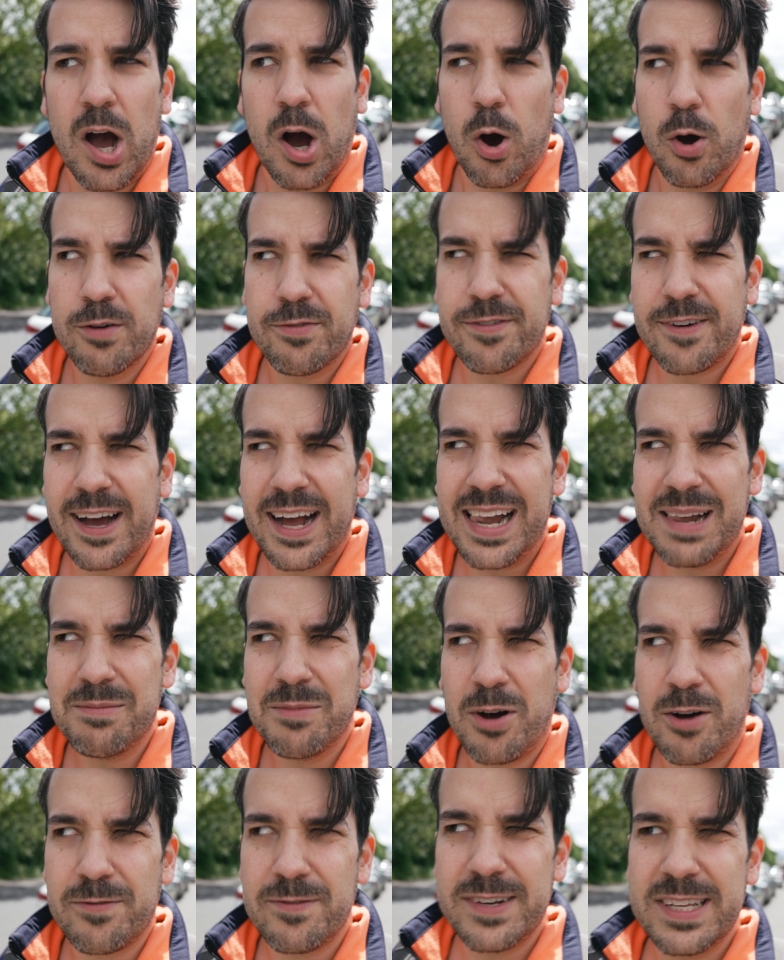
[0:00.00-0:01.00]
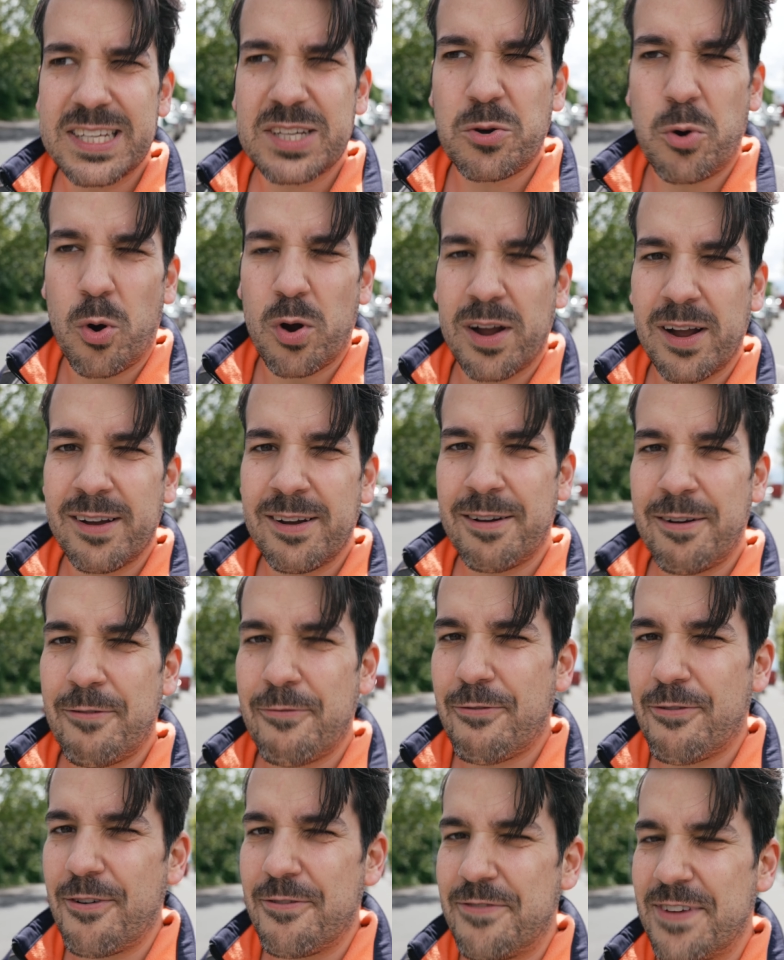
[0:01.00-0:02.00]
und vor allem hoffentlich
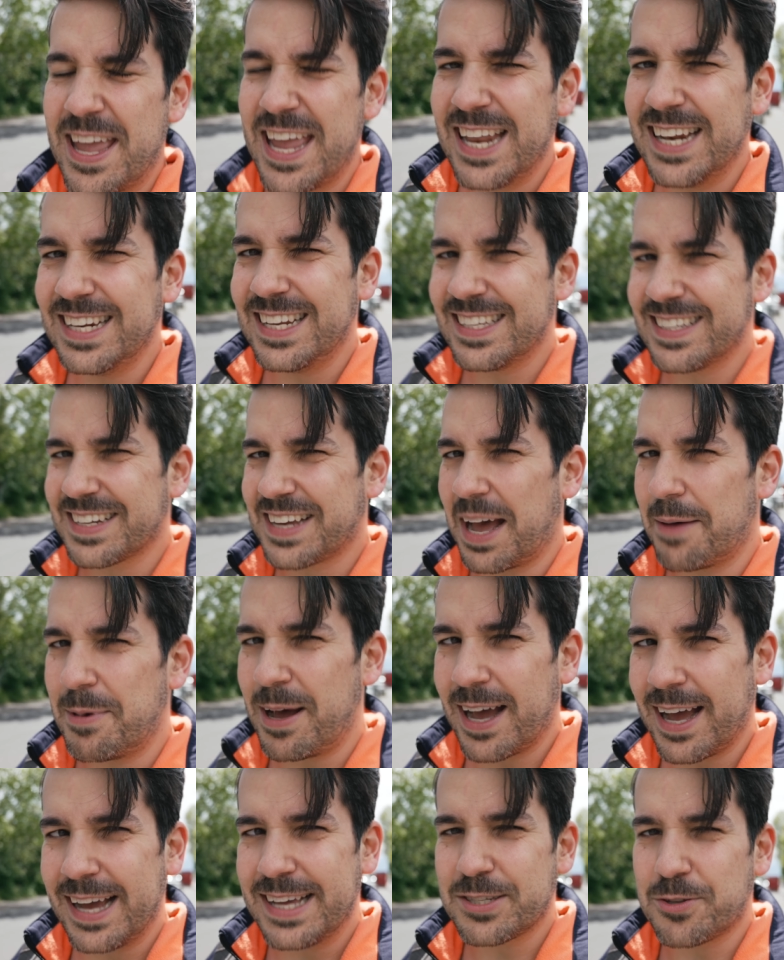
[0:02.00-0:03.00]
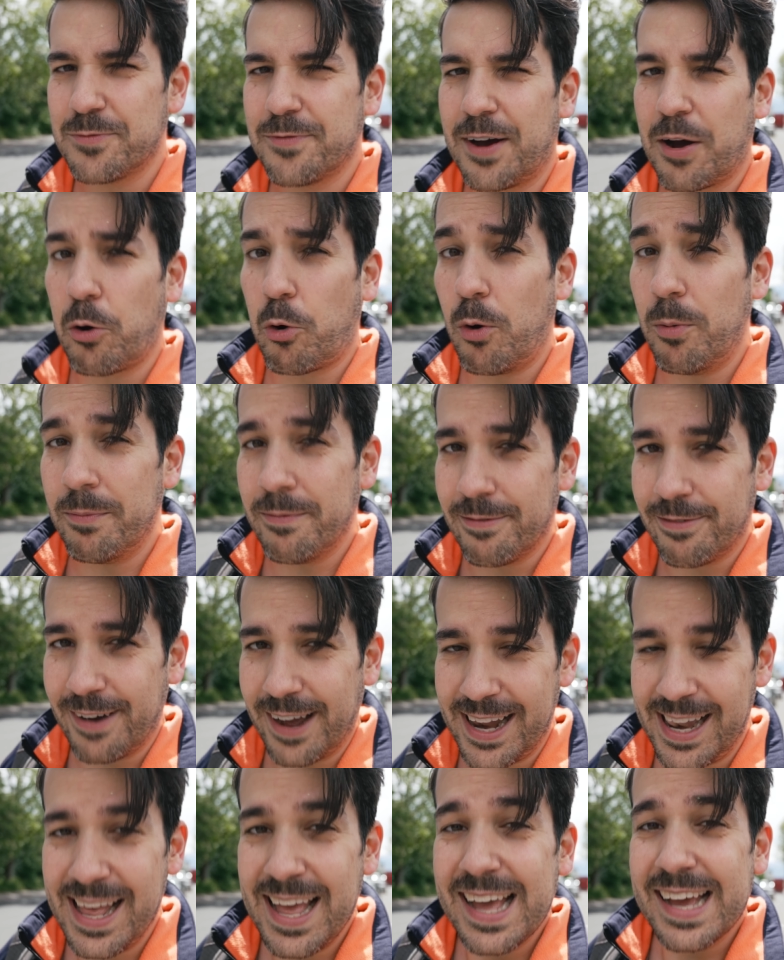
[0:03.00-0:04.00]
gucken, für wen diese Kamera ist und warum,
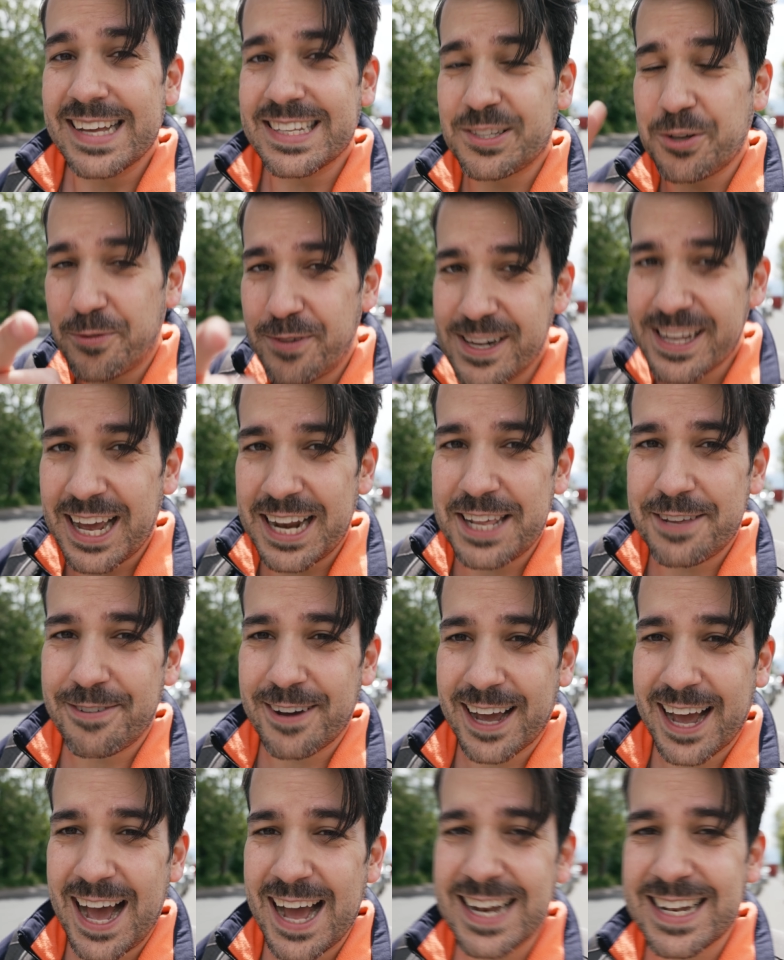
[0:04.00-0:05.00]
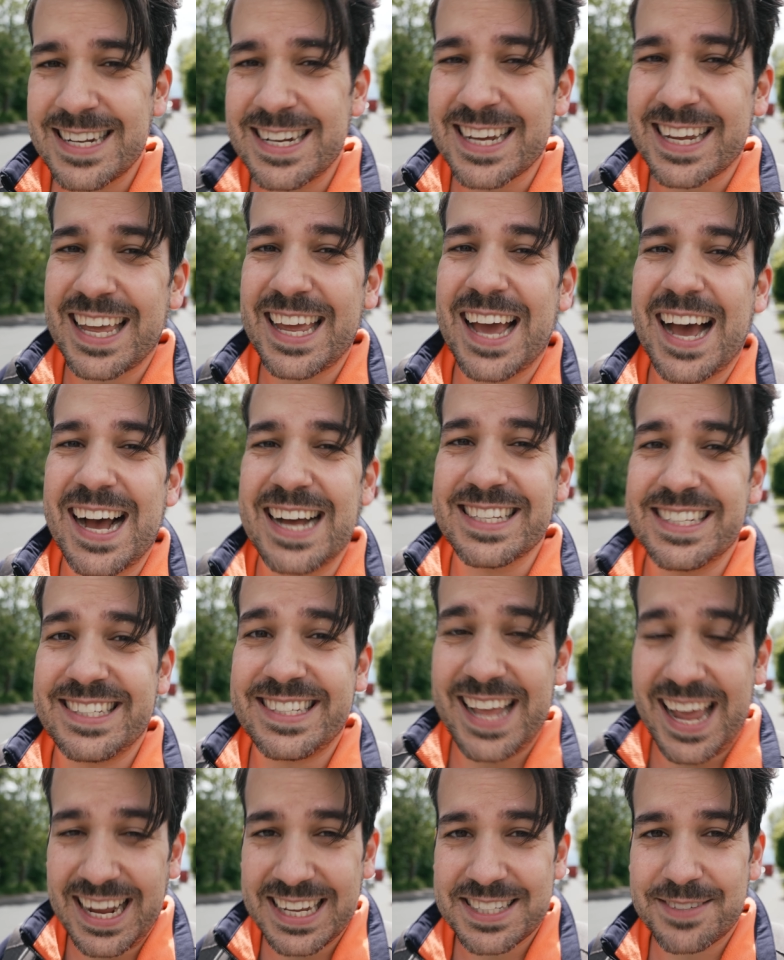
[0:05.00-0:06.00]
weil so viel kann ich verraten, eine
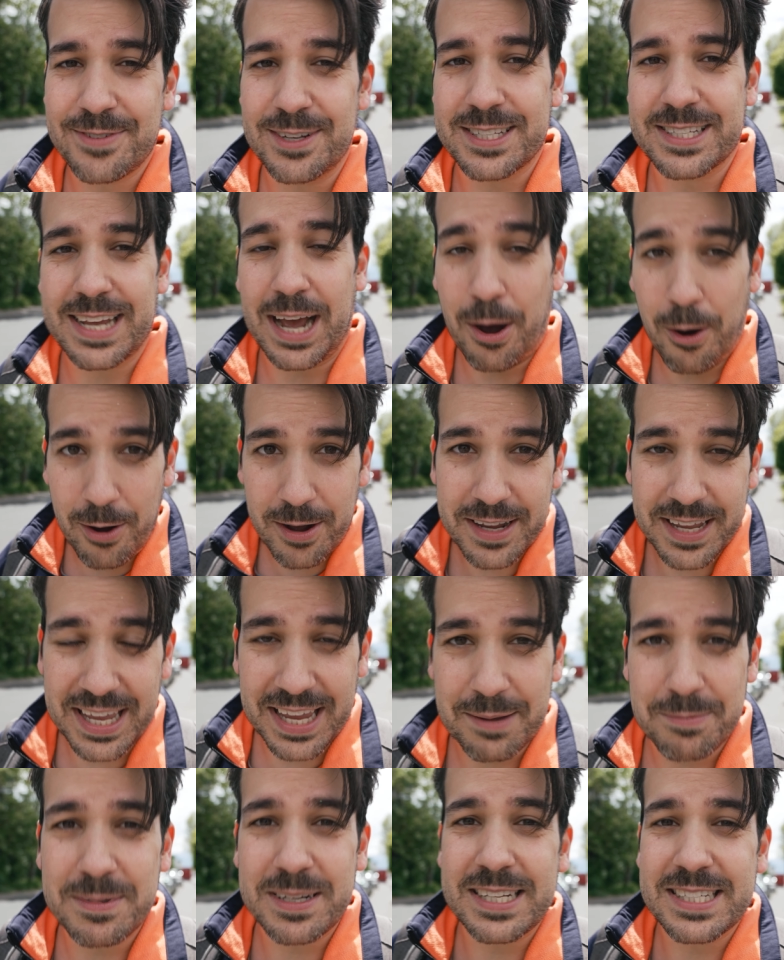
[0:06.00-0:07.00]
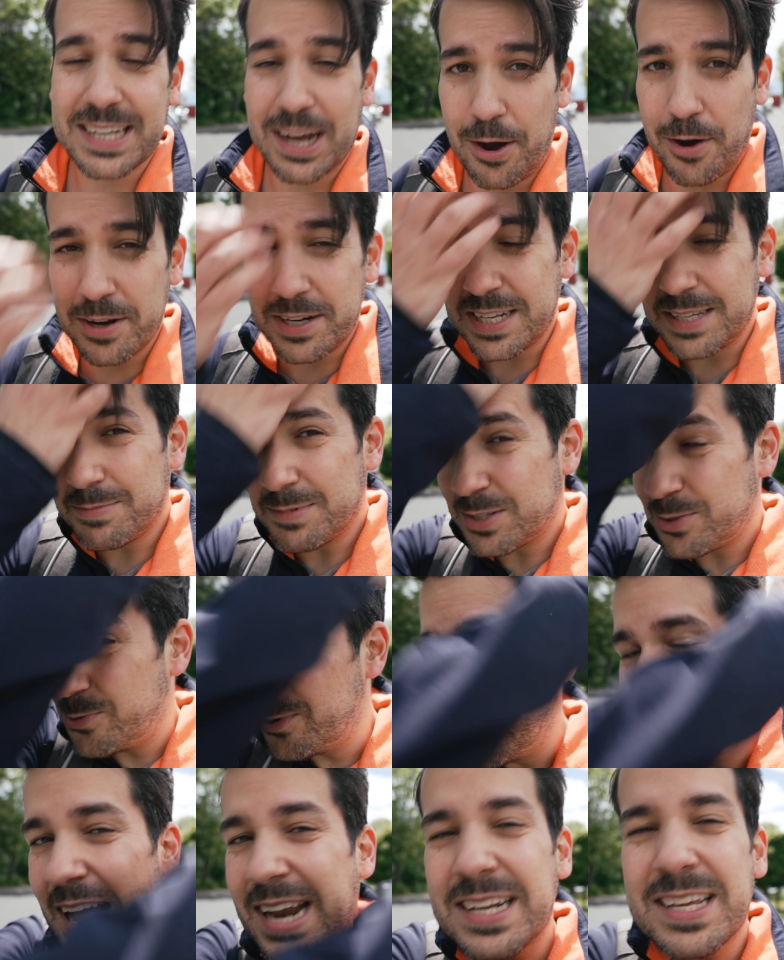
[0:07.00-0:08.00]
GH6 wird es auch geben, die ist auch in diesem
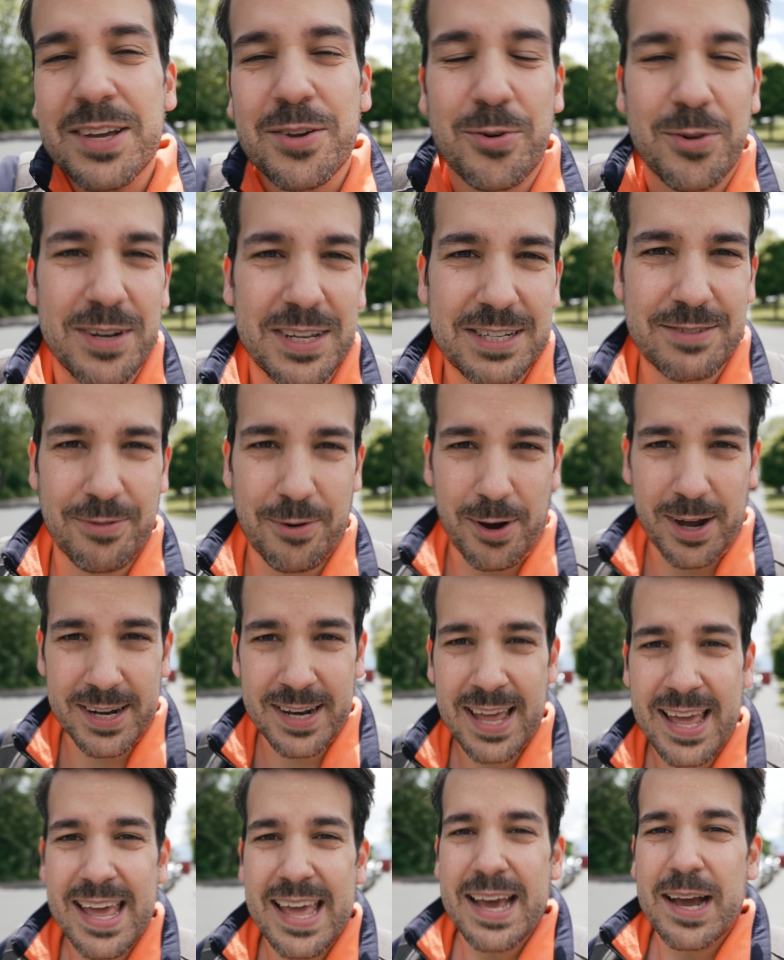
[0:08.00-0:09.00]
Zuge angekündigt worden,